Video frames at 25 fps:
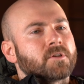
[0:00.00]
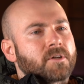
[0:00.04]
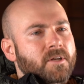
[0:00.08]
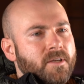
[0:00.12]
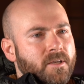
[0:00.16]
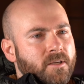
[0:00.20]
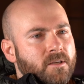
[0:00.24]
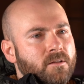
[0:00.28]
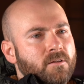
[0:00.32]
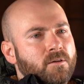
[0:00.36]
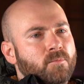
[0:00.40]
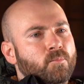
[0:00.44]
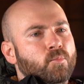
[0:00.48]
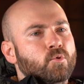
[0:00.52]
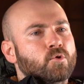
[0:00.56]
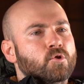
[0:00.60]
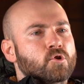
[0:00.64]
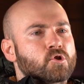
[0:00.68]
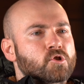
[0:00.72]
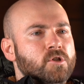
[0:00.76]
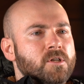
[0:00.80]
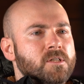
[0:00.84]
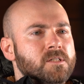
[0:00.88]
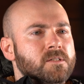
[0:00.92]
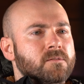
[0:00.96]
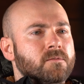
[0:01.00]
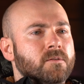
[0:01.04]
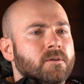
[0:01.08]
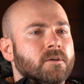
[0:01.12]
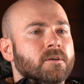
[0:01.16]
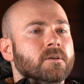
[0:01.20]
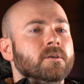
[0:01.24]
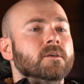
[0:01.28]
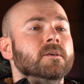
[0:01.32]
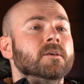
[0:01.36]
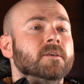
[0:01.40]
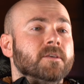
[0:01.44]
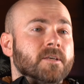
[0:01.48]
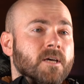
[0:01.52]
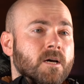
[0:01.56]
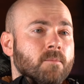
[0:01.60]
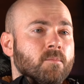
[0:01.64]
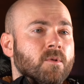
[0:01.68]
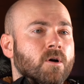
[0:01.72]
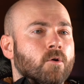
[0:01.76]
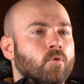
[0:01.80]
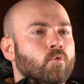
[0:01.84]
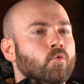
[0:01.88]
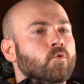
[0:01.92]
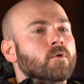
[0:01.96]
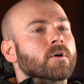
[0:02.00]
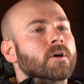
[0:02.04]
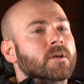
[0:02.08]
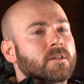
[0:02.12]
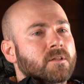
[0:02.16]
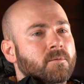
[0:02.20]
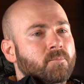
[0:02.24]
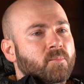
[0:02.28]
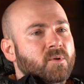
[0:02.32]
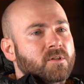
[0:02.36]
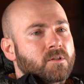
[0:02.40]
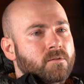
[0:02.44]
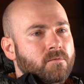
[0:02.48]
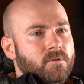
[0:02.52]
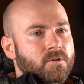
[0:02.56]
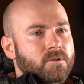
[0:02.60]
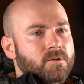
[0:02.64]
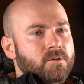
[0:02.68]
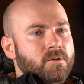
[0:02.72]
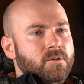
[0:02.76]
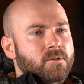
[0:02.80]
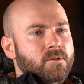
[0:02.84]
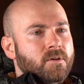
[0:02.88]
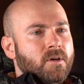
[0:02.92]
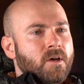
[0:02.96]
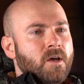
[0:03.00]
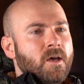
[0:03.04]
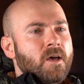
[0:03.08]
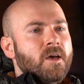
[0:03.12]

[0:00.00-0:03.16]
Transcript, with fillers: трекинг, путешествия, и я могу это подтвердить.